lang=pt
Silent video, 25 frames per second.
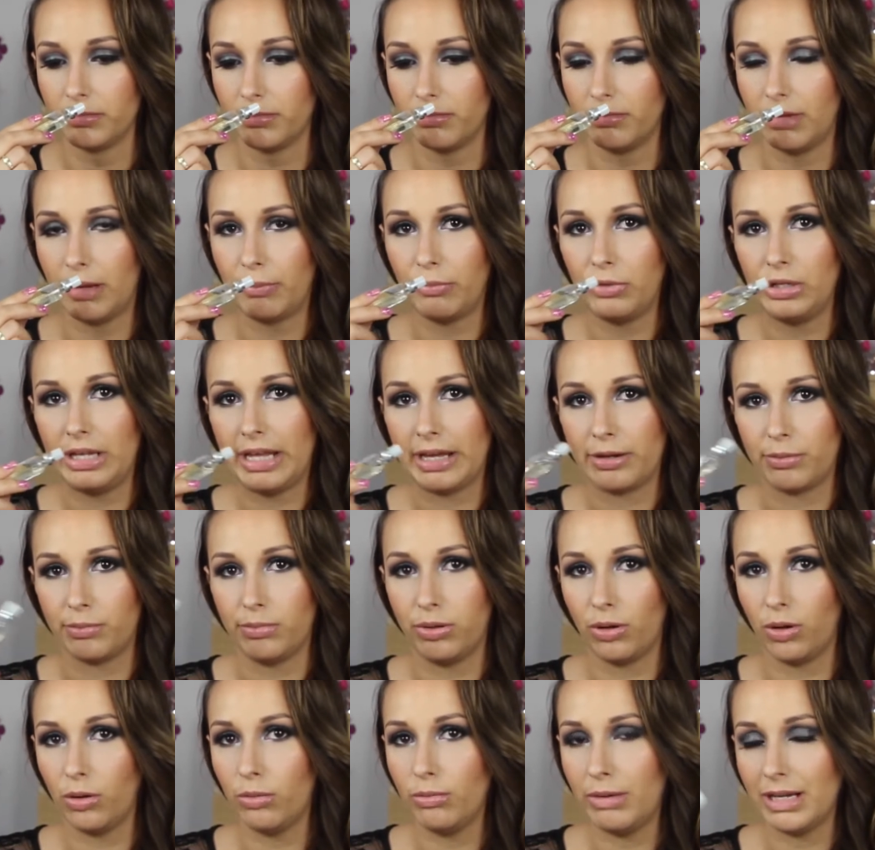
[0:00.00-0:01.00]
uma mulher
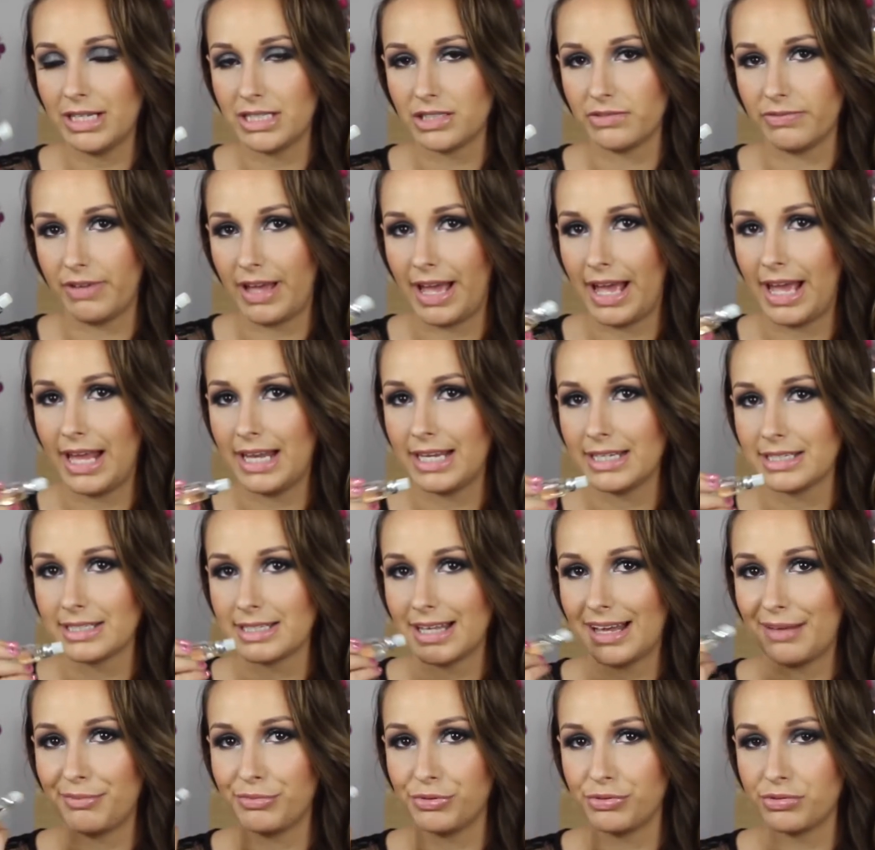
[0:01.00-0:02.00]
um pouco mais velha,
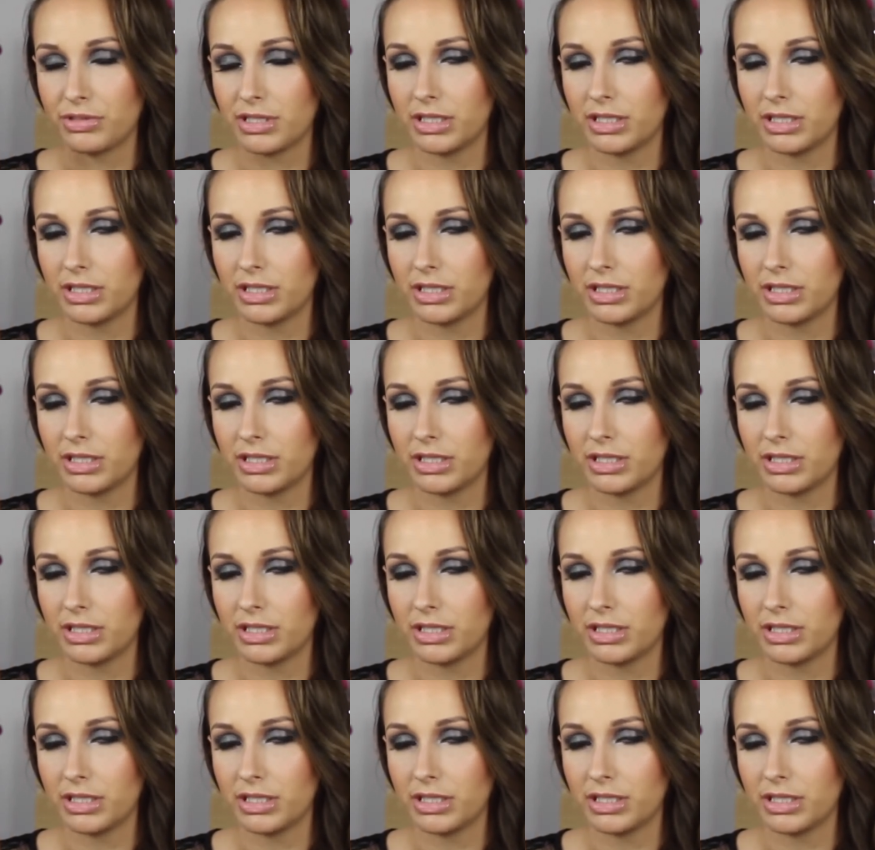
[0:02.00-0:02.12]
sabe?